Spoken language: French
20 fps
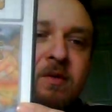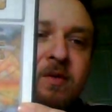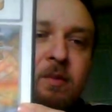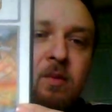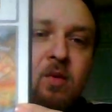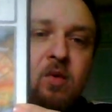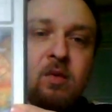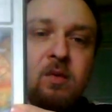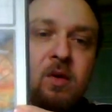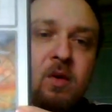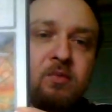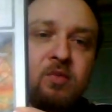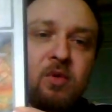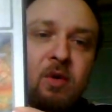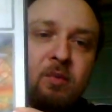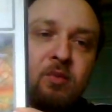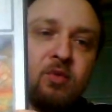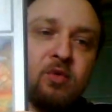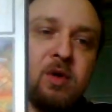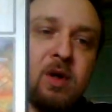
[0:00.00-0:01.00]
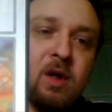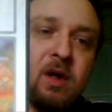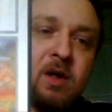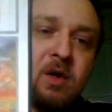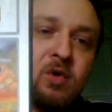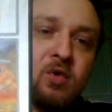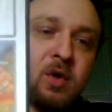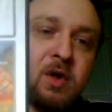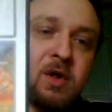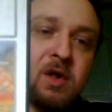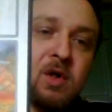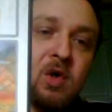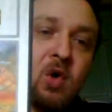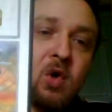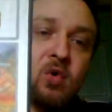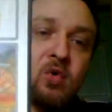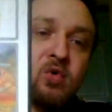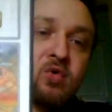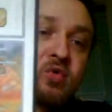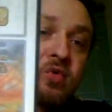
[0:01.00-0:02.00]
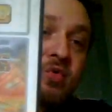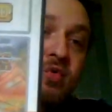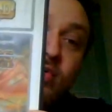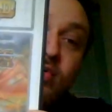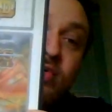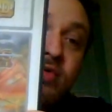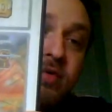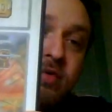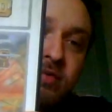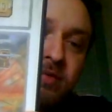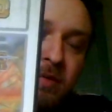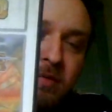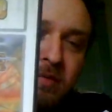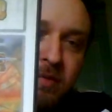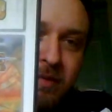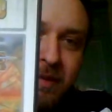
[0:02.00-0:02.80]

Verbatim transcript: enfin bon, puis en plus là ils ont écrit leur nom sur le truc, euh,